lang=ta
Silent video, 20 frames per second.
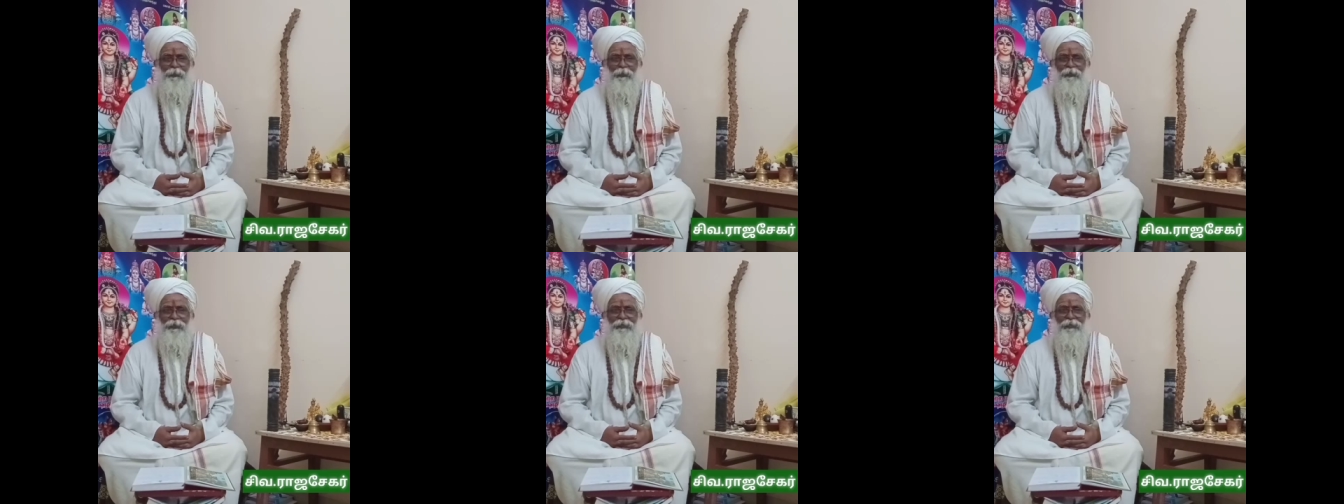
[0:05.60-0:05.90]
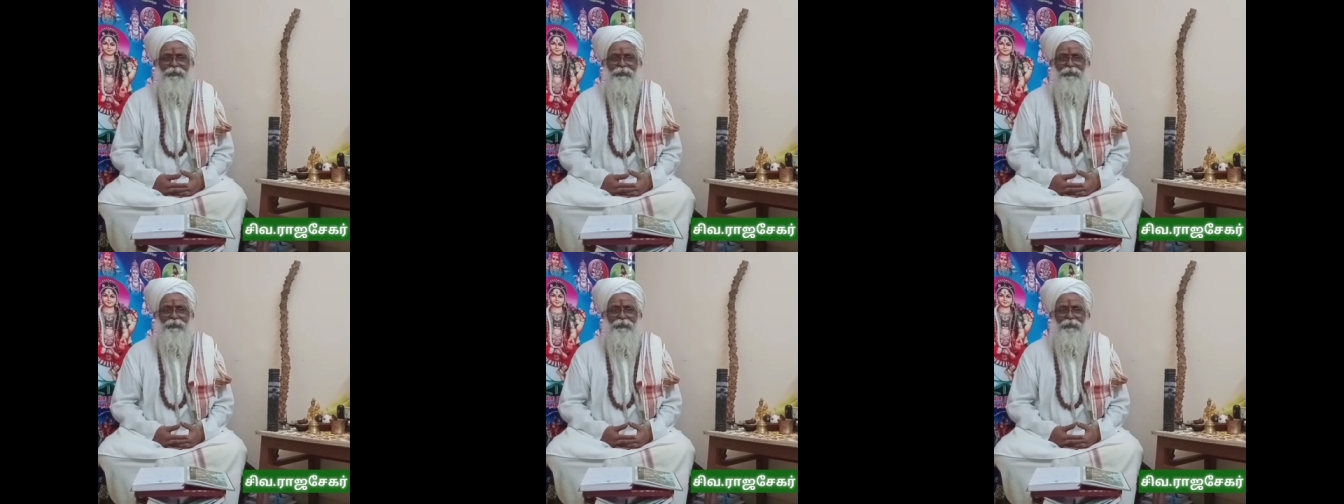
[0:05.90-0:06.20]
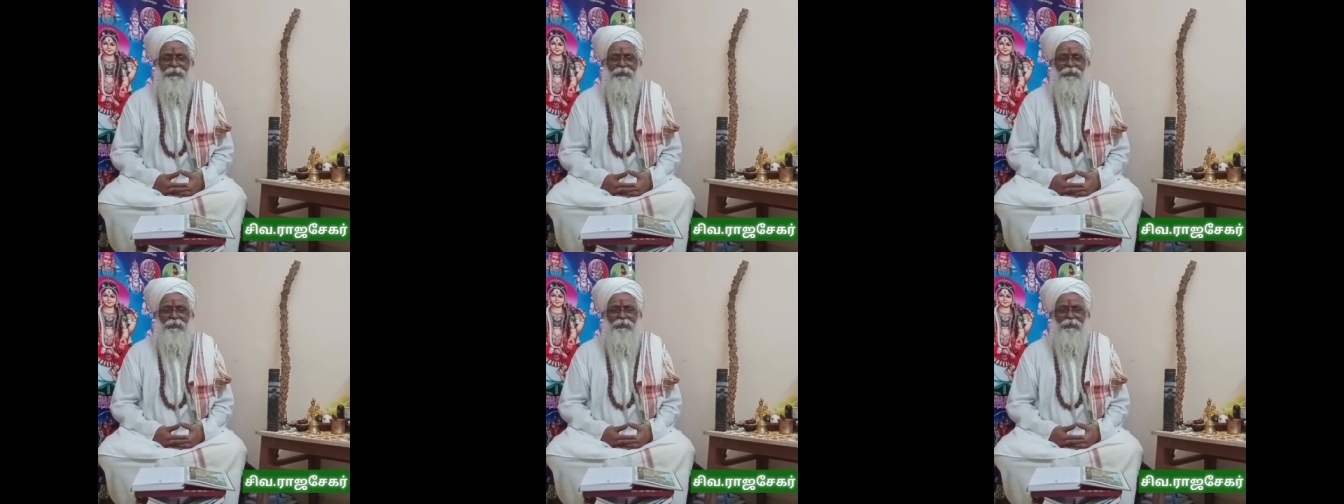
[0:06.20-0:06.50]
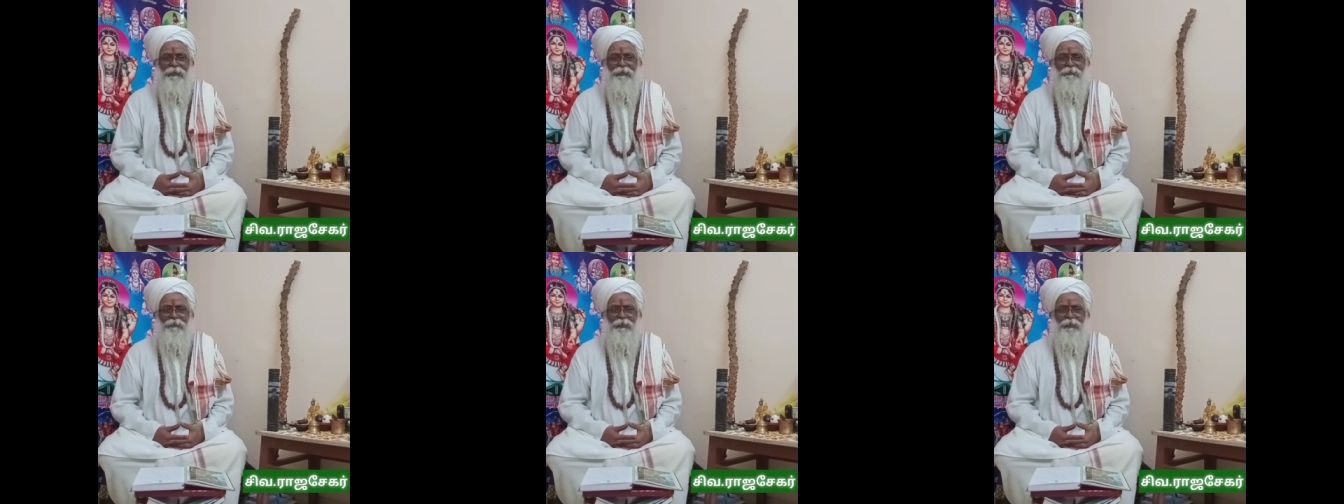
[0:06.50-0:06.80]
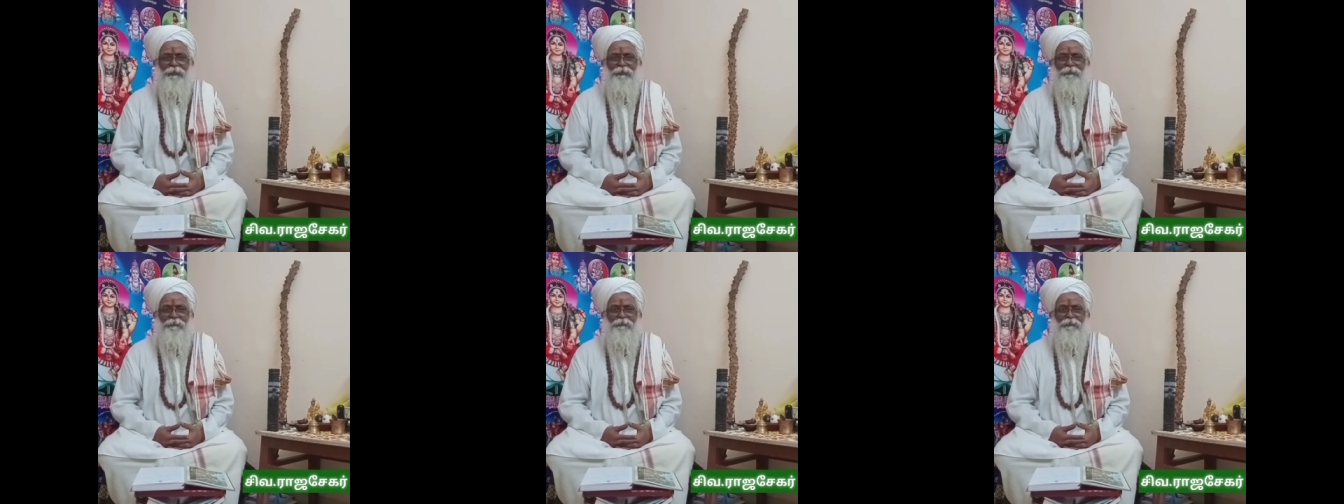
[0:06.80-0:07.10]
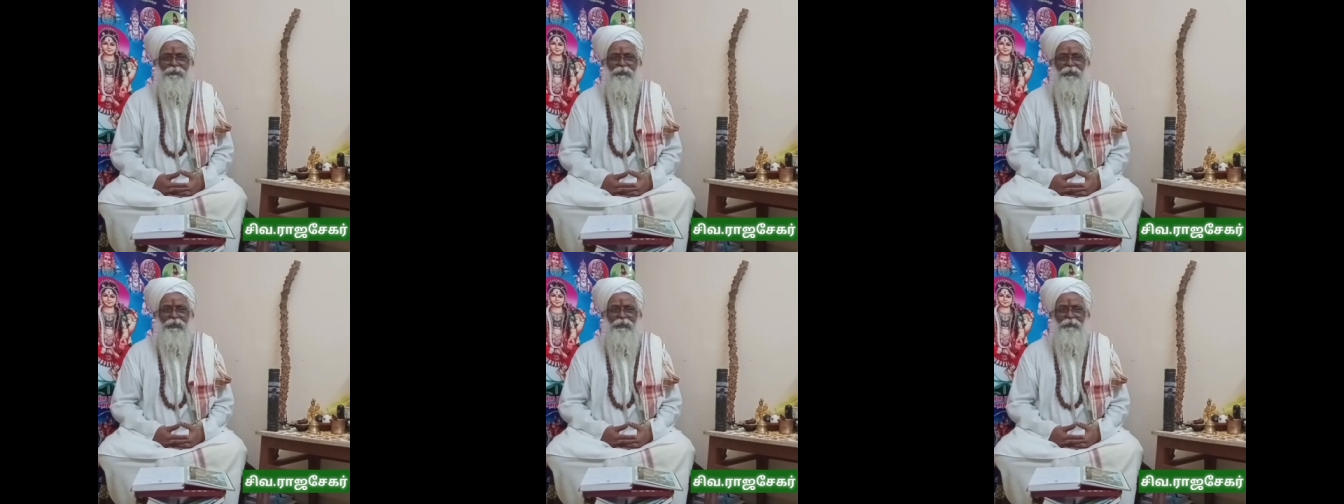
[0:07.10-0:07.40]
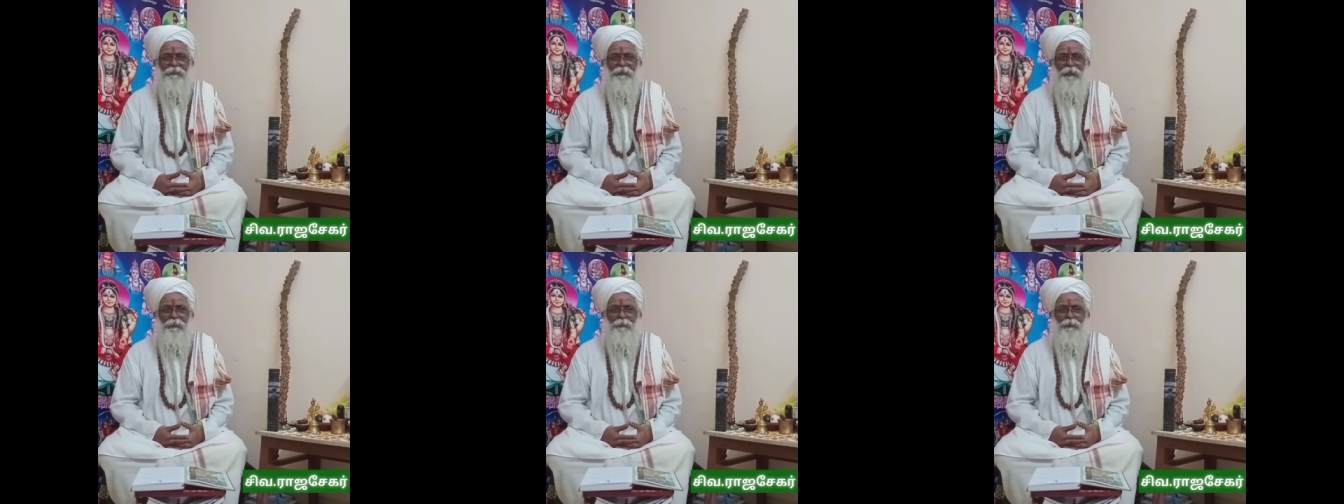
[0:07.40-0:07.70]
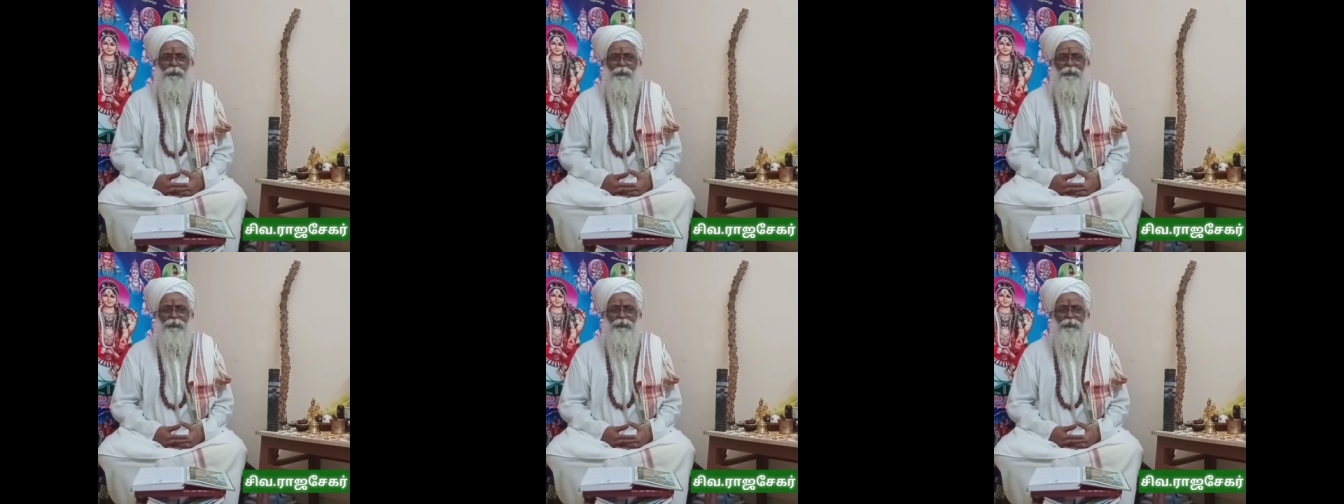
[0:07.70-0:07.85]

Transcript: போற்றி எந்நாட்டவர்க்கும் இறைவா